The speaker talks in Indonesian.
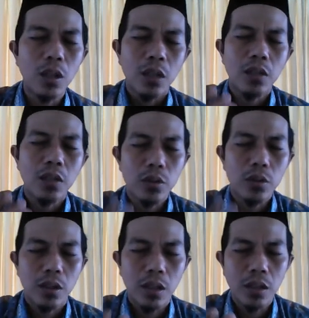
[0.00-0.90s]
ya Allah
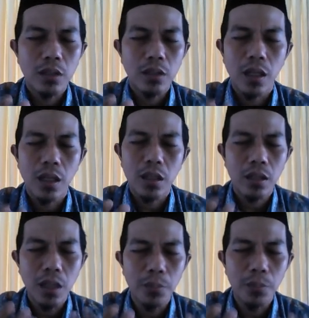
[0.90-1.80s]
jadikanlah saya anak
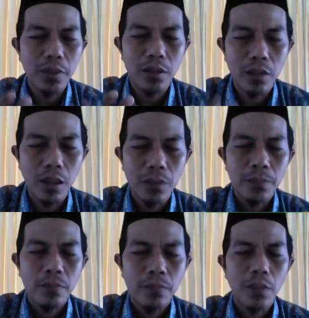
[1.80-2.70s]
yang
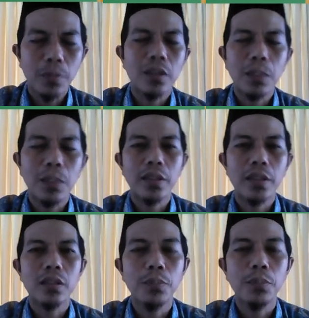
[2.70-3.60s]
pintar. Tapi kenapa saya
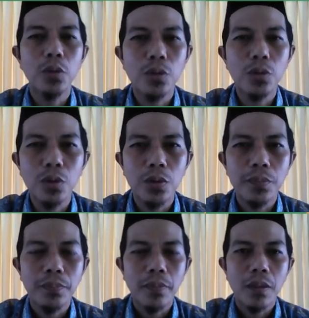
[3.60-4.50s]
tetap bodoh?
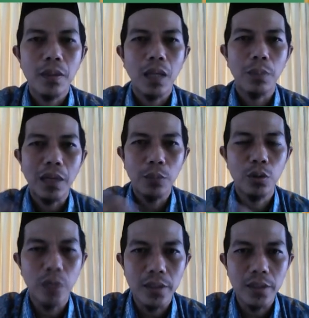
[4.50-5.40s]
Apakah
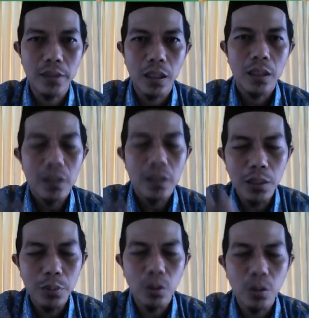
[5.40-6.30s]
berdoa saja?
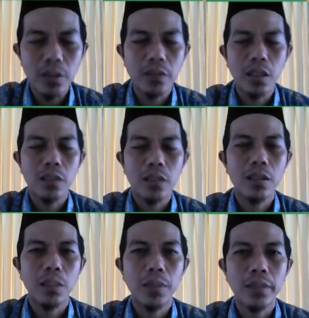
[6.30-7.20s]
Iya berdoa saja,
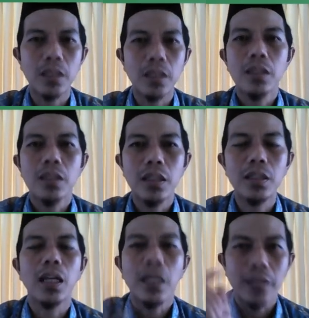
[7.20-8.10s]
tidak belajar.
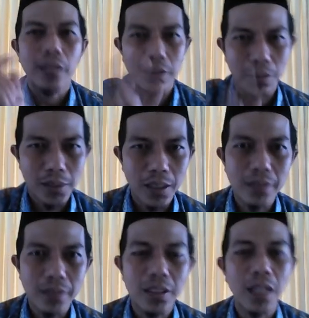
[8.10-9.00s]
Tidak, ya sama
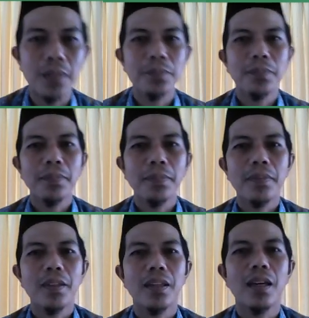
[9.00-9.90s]
saja.
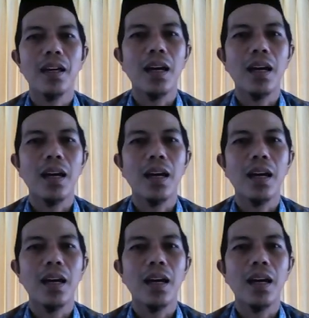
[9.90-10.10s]
Ya,